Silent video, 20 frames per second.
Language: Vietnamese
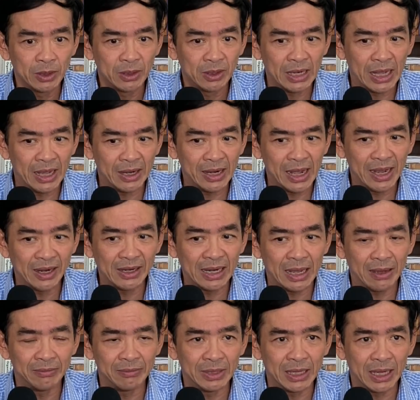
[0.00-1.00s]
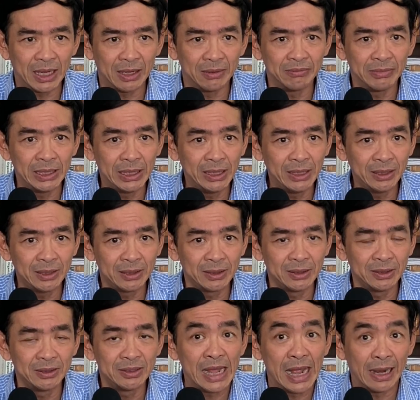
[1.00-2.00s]
là đang làm là bí
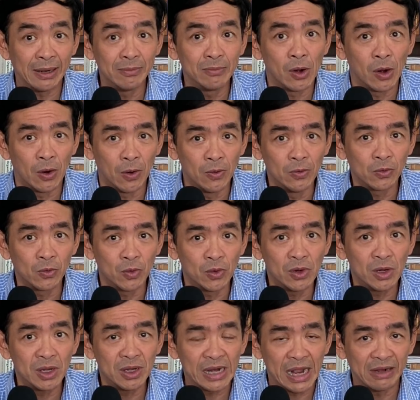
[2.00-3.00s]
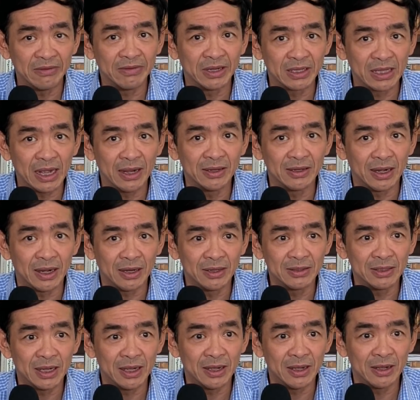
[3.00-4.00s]
thư đảng bộ của đảng Việt Tân
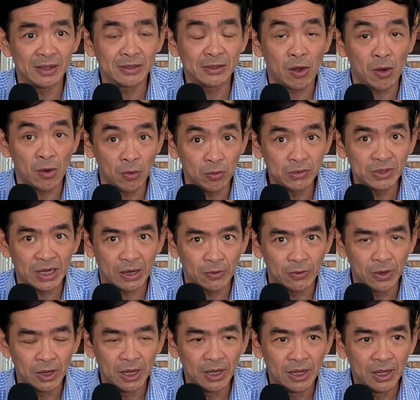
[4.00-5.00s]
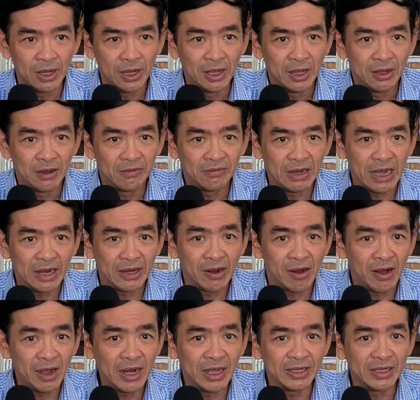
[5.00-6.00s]
ở toàn Úc Châu và
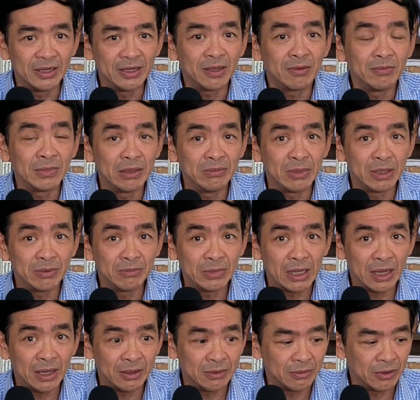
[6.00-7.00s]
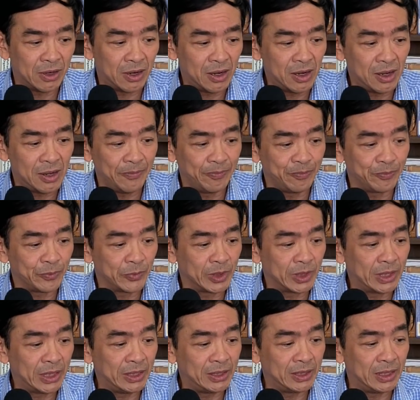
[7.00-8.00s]
đó là những cái thông tin mà chúng ta có
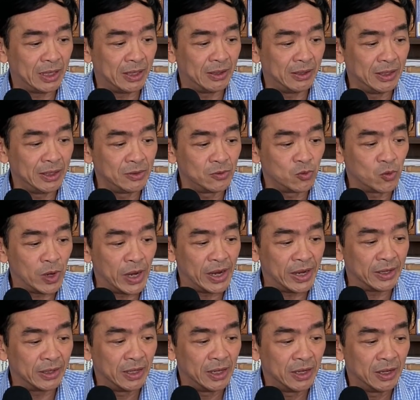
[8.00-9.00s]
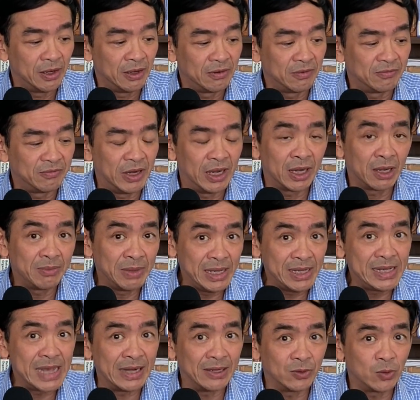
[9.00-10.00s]
um, cái ờ, liên quan về cái
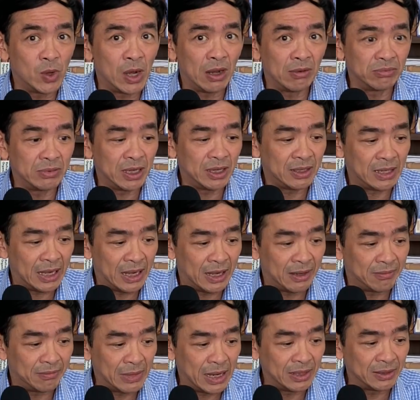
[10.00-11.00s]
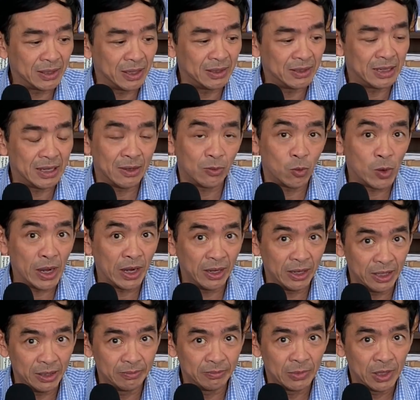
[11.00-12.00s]
bí danh của ông là mang tên là Hoàng
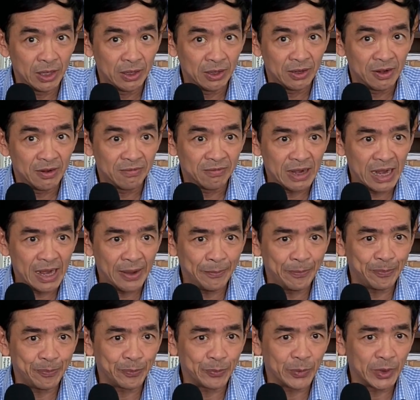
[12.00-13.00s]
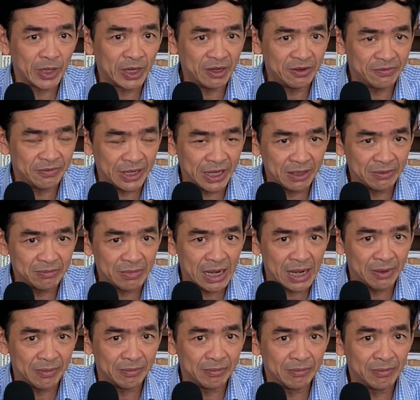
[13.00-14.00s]
Liêm và um, cái việc
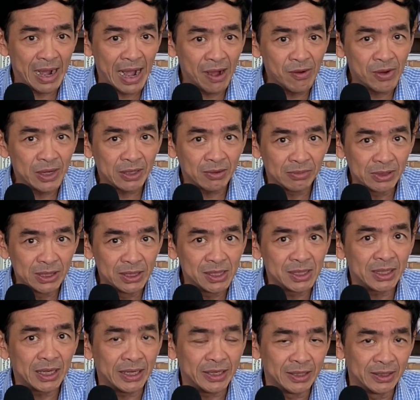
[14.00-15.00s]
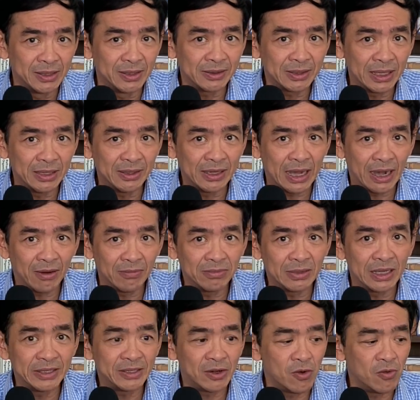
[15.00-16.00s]
mà báo ở trong nước thì đưa tin là
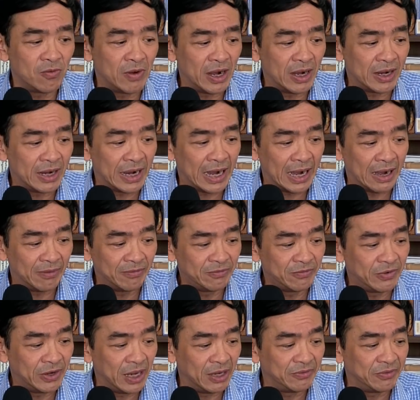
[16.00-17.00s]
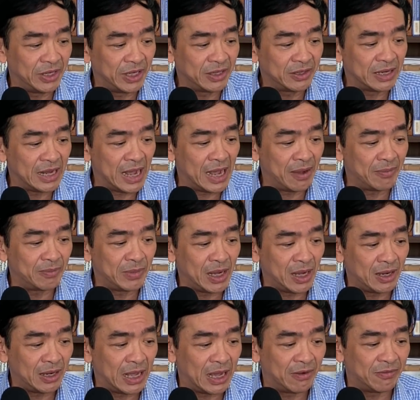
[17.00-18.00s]
ông ờ, Châu Văn Khảm về Việt Nam
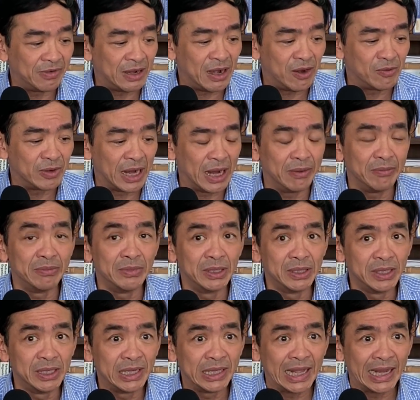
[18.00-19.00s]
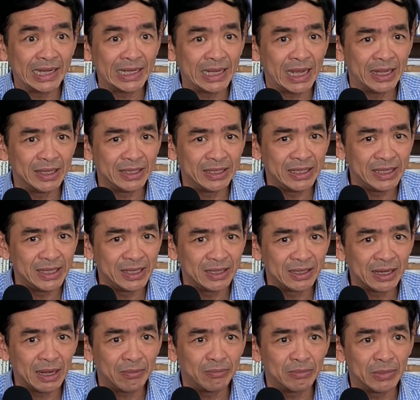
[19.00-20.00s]
là vào ngày 10 tháng à,
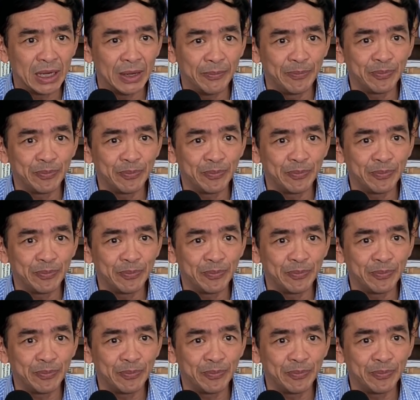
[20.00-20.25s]
Giêng năm